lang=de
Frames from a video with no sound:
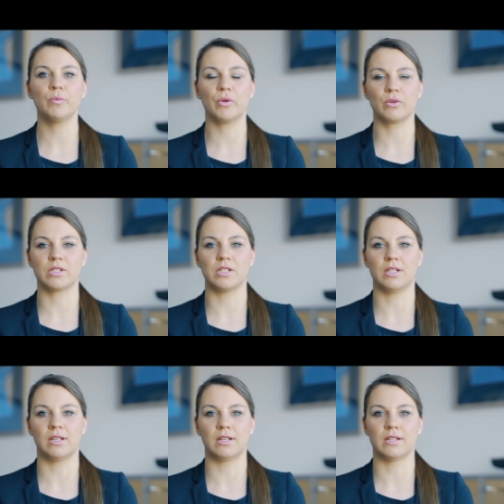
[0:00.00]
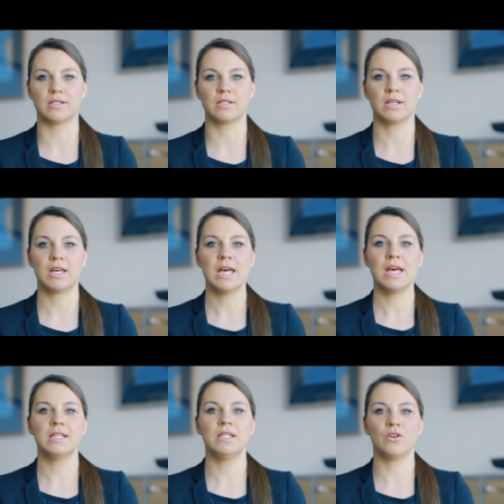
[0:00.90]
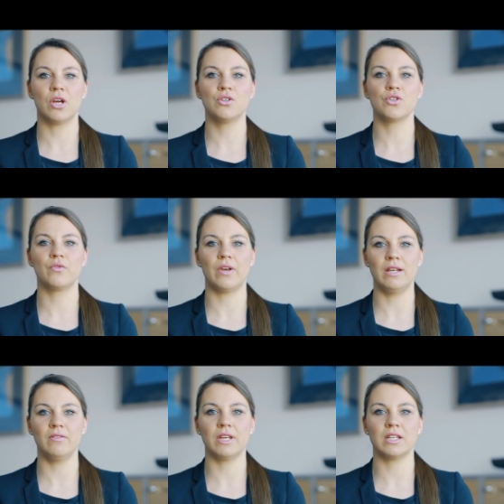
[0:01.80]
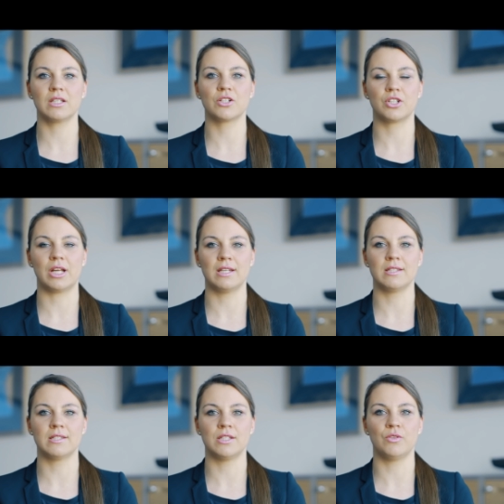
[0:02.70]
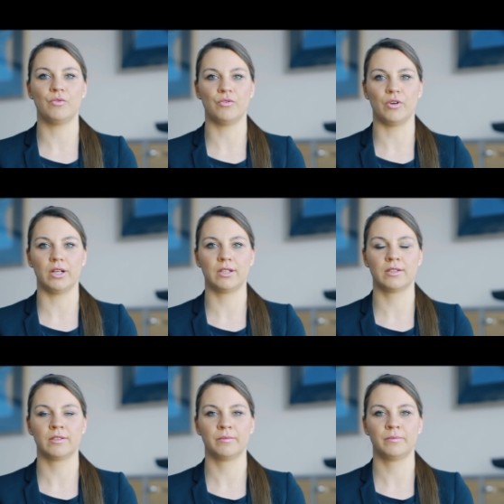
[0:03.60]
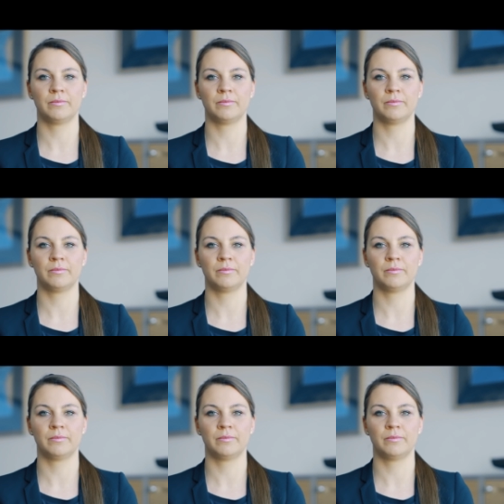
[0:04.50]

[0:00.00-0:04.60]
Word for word: zu berücksichtigen ist. Die neuen Schwellenwerte gestalten sich wie folgt.